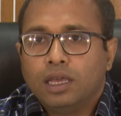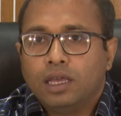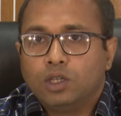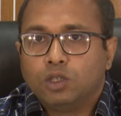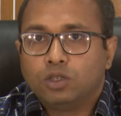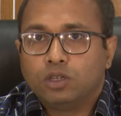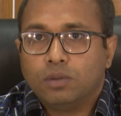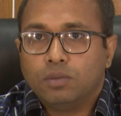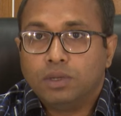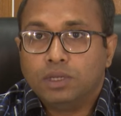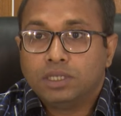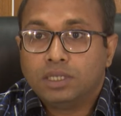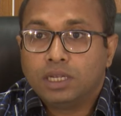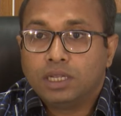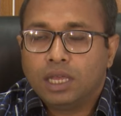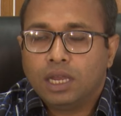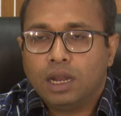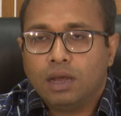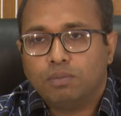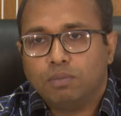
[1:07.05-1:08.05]
কিছুটা
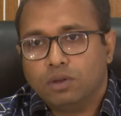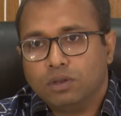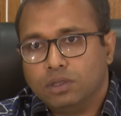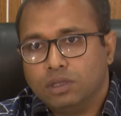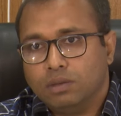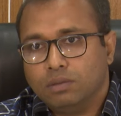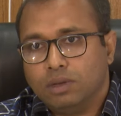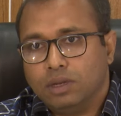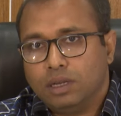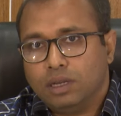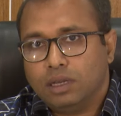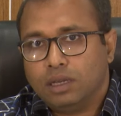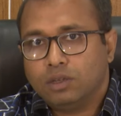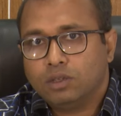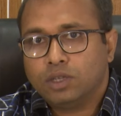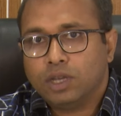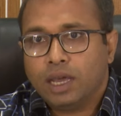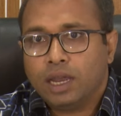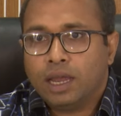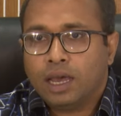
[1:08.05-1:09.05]
বিস্তৃতি লাভ করতে পারে
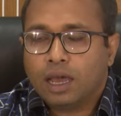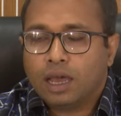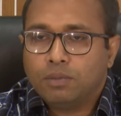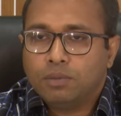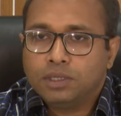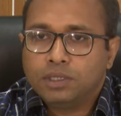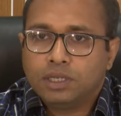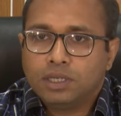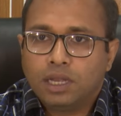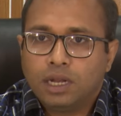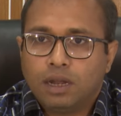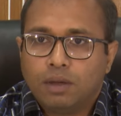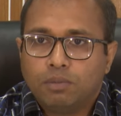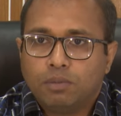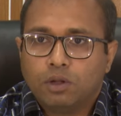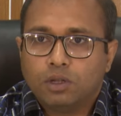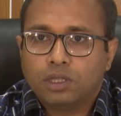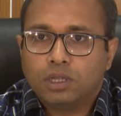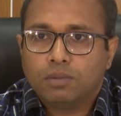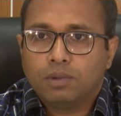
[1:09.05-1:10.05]
কিছু এলাকা বিস্তৃতি লাভ
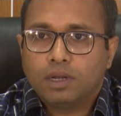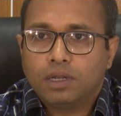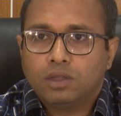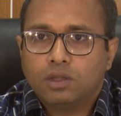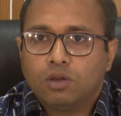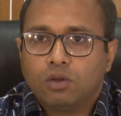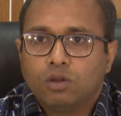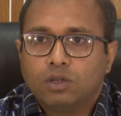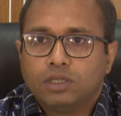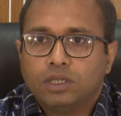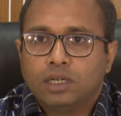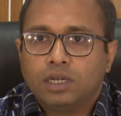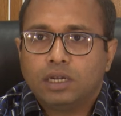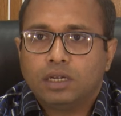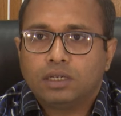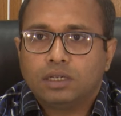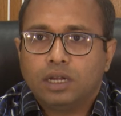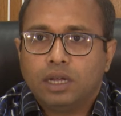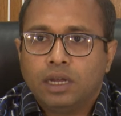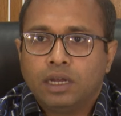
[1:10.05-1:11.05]
করতে পারে তখন
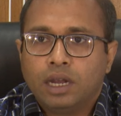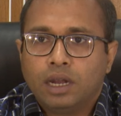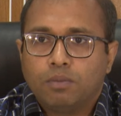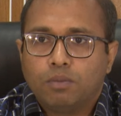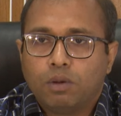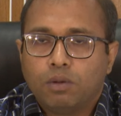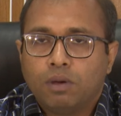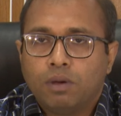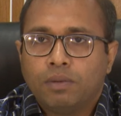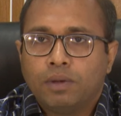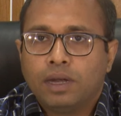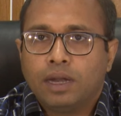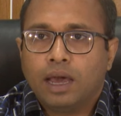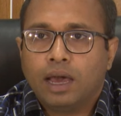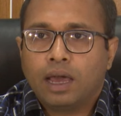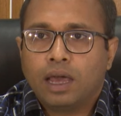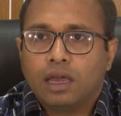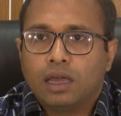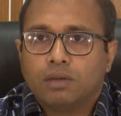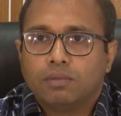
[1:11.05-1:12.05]
যেটার এটার প্রভাবে
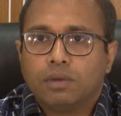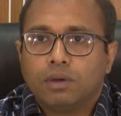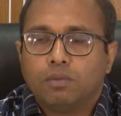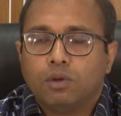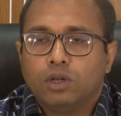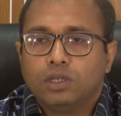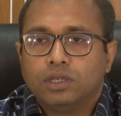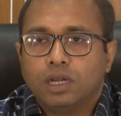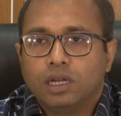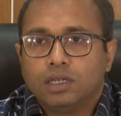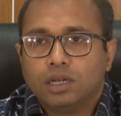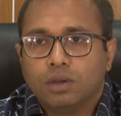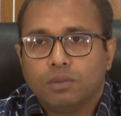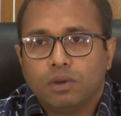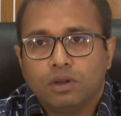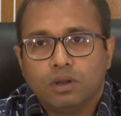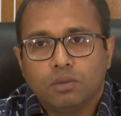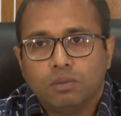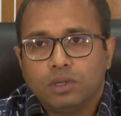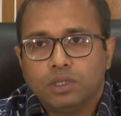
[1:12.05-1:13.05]
ঢাকা কিংবা বরিশালে
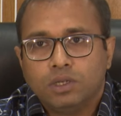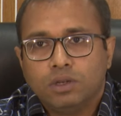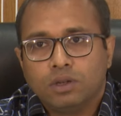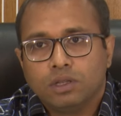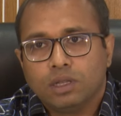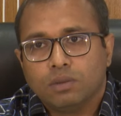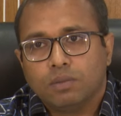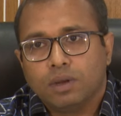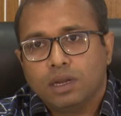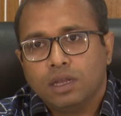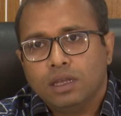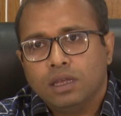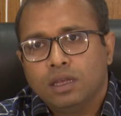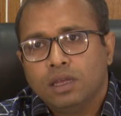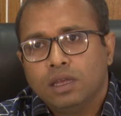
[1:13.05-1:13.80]
সামান্য বৃষ্টি হতে পারে